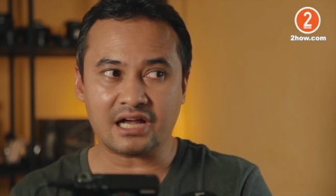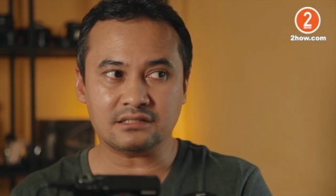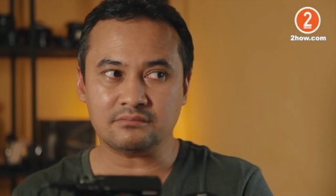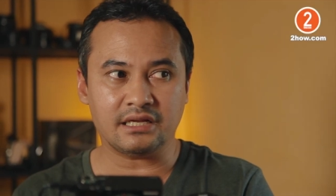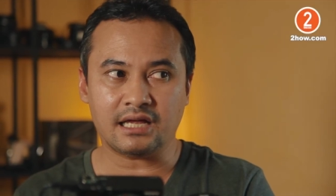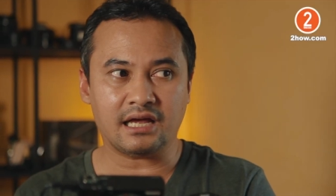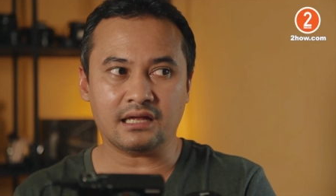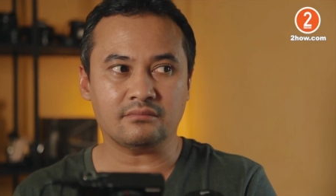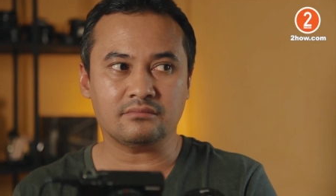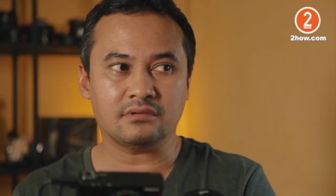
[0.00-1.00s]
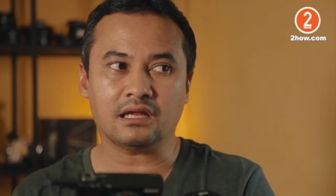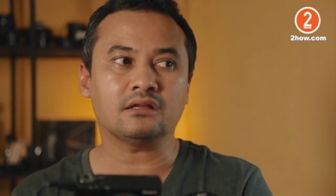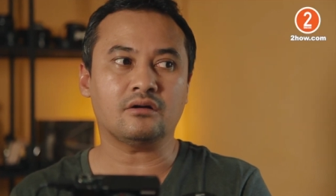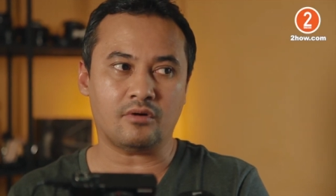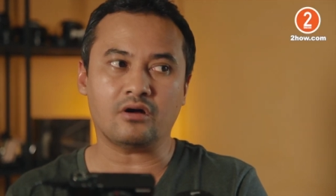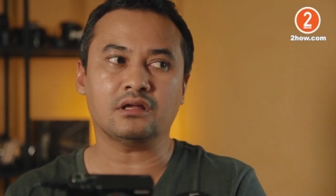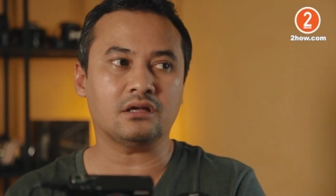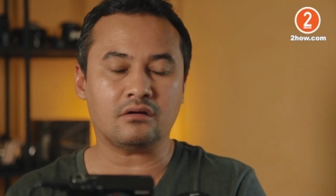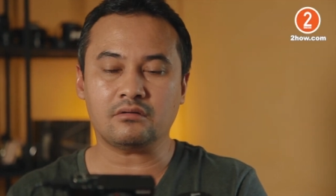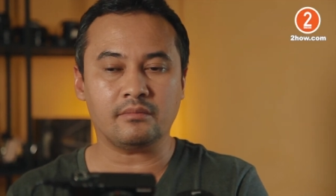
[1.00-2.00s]
กัสไม่ได้นะ ต้องบอกงี้
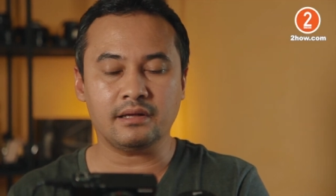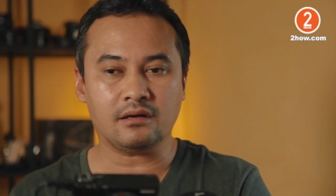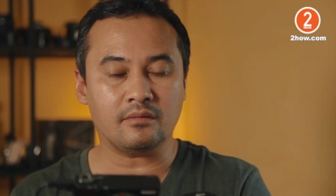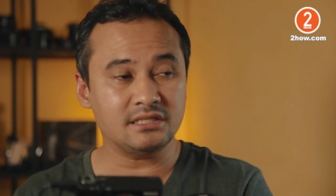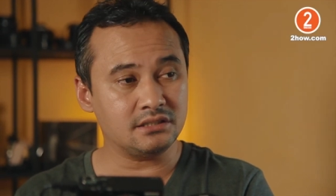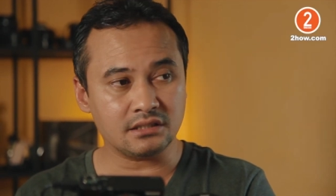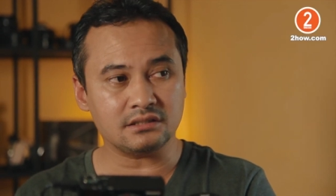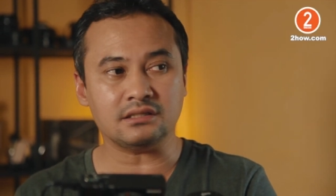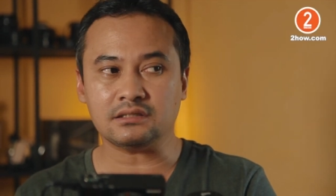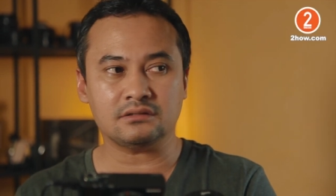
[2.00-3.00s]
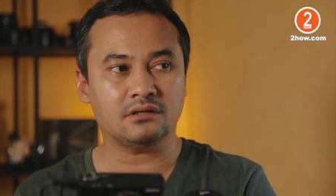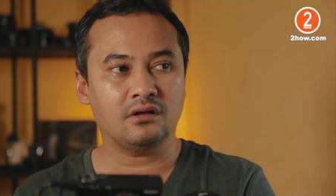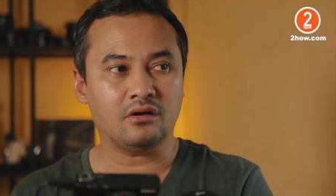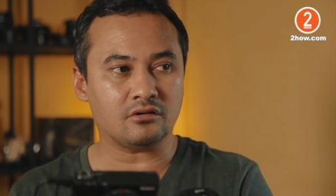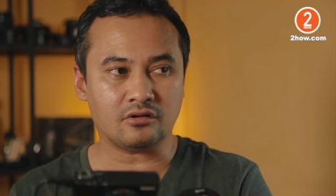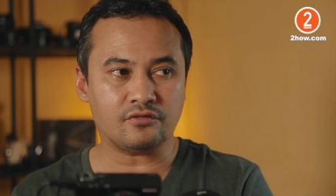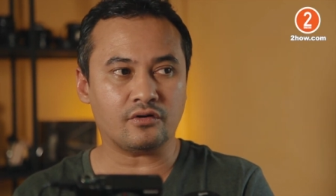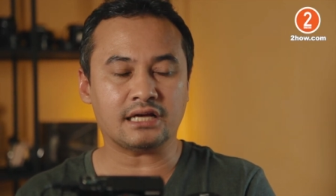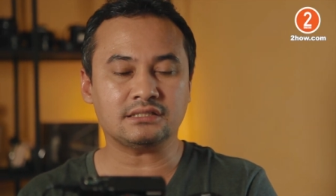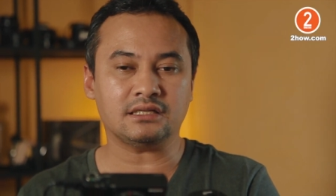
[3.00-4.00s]
เขาก็ไม่เขาไม่เชื่อถือออโต้โฟ
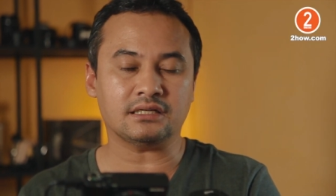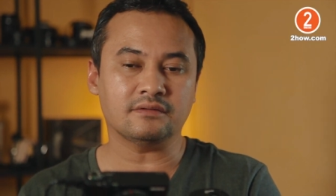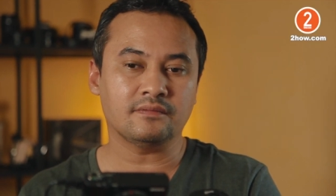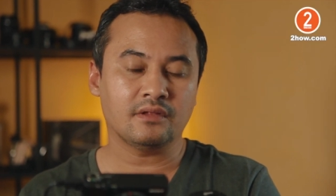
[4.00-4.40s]
กัสเลย